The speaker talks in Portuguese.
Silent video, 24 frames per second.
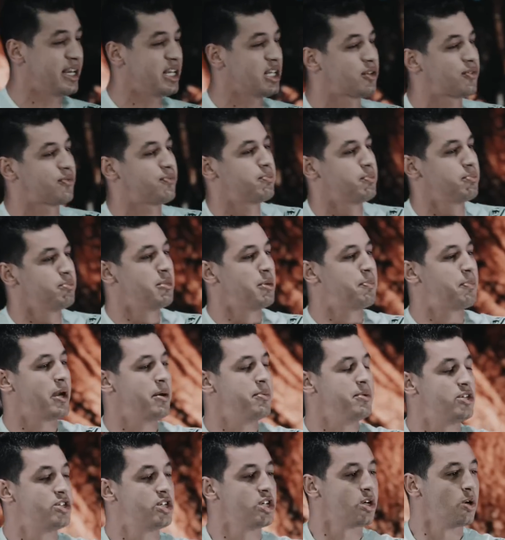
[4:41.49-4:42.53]
eles me
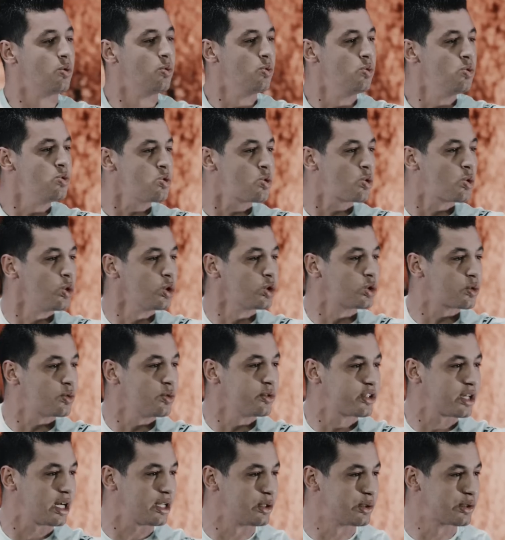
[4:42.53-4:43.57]
permitiram um culto com
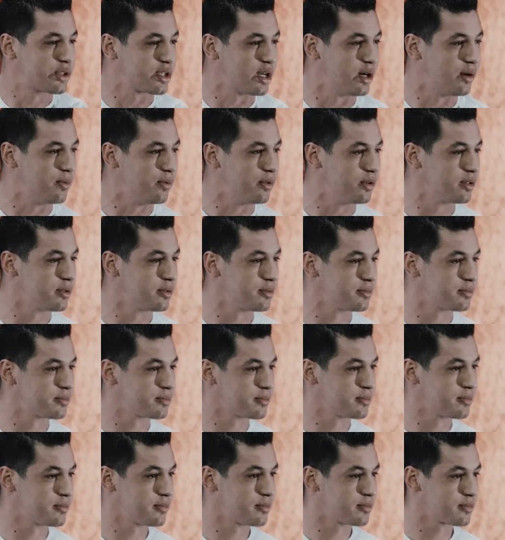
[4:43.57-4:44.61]
tradução.
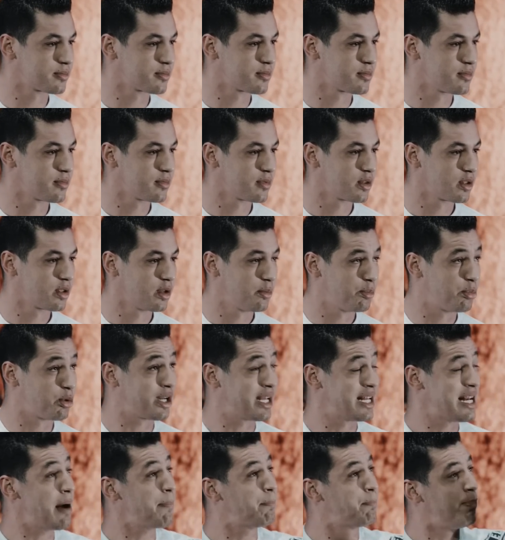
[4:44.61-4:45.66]

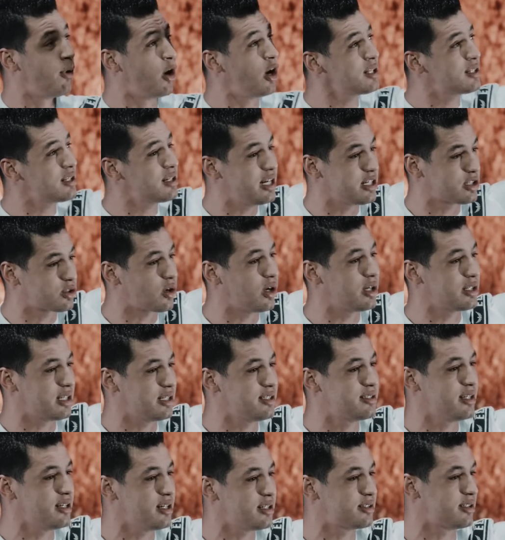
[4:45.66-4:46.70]
Porque na porta da escola está
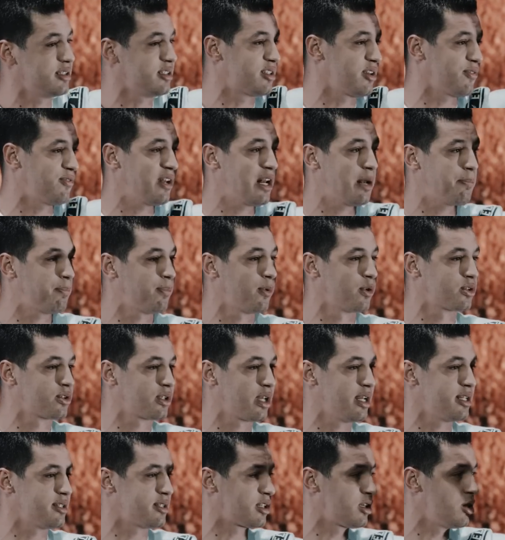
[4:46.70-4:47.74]
dizendo assim: você fala
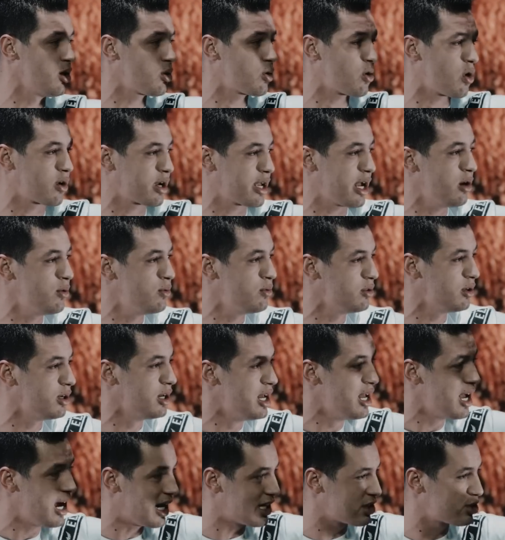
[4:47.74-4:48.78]
português aqui ou qualquer uma,
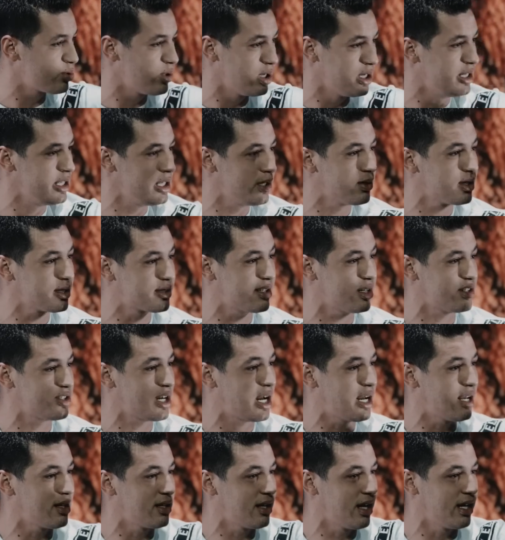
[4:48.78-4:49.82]
a sua língua, você
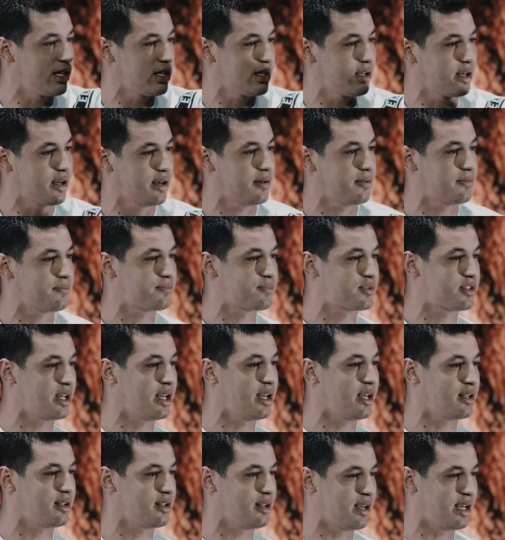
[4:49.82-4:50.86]
já é, é, você
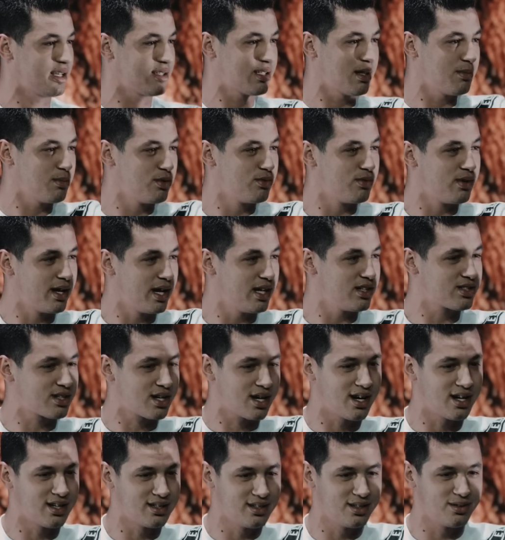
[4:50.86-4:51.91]
recebe um red
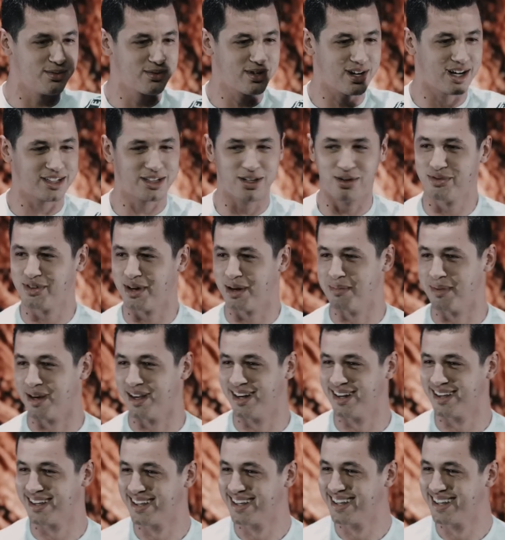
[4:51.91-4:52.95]
card, né? um cartão vermelho.